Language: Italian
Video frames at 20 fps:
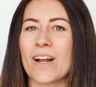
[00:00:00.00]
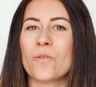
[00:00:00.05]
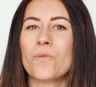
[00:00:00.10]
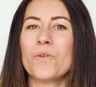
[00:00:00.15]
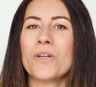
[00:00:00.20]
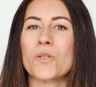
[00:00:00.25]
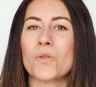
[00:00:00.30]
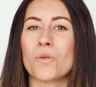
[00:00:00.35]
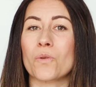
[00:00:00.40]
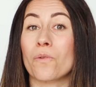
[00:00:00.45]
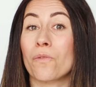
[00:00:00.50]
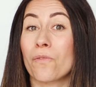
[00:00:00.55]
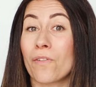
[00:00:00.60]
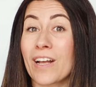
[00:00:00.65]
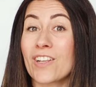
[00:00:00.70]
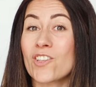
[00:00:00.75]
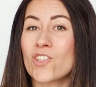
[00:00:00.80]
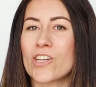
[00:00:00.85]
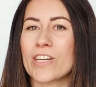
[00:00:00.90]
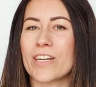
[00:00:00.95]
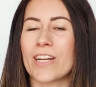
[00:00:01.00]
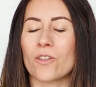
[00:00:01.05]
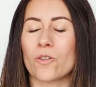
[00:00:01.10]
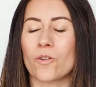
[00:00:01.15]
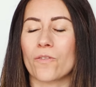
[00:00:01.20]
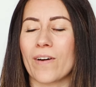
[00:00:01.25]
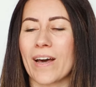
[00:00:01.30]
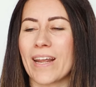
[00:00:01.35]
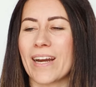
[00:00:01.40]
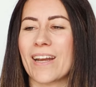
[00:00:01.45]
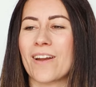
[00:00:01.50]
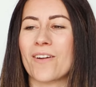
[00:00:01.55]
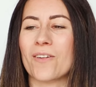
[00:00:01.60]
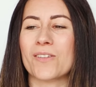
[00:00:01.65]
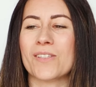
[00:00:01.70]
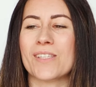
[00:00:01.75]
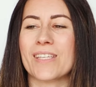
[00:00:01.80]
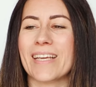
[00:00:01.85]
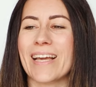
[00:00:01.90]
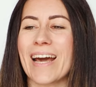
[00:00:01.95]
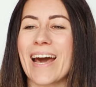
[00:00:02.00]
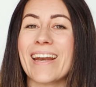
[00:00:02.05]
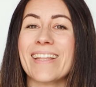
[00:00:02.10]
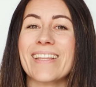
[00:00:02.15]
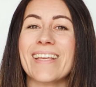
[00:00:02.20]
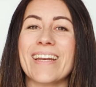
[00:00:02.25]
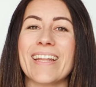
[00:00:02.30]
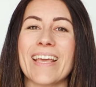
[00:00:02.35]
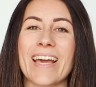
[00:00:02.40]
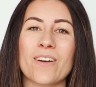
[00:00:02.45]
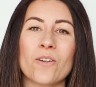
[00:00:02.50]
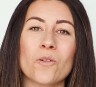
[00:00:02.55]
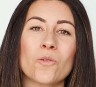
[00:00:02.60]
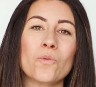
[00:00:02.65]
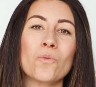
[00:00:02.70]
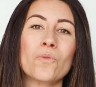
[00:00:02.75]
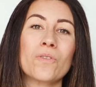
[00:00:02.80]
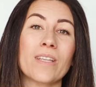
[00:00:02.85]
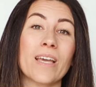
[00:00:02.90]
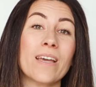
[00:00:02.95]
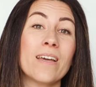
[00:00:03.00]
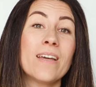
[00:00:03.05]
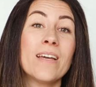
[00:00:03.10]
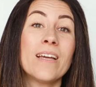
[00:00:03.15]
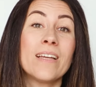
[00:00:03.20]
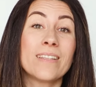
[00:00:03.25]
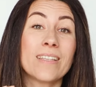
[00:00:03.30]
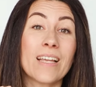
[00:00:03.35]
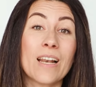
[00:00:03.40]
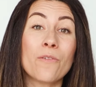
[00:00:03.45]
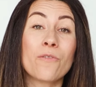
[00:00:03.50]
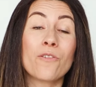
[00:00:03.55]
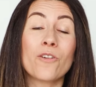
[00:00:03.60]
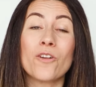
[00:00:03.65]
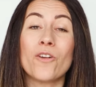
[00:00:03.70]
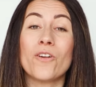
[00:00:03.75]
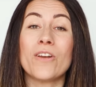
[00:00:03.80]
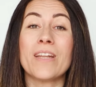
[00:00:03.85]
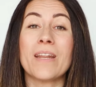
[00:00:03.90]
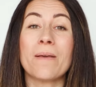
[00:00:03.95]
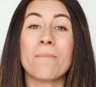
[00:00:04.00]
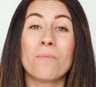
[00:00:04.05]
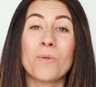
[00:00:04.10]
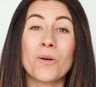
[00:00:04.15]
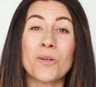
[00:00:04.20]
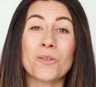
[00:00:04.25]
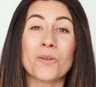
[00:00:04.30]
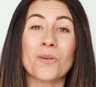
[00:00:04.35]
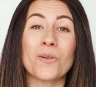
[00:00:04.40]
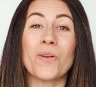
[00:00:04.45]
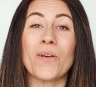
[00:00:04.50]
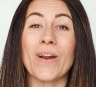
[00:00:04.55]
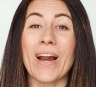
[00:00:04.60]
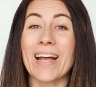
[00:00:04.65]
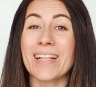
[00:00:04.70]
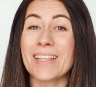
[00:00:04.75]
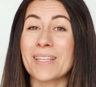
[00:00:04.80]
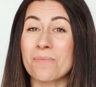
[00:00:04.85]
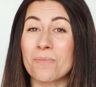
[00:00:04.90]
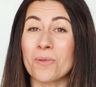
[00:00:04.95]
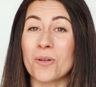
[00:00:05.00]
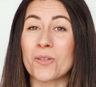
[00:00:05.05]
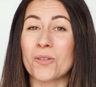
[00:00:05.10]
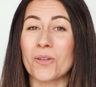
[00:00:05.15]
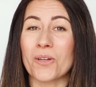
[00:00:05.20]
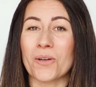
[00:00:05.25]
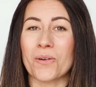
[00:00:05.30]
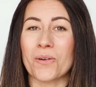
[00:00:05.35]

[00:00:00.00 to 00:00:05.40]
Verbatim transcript: alcune sono facili da trovare nei nostri garden e hanno tutte delle foglioline molto colorate e molto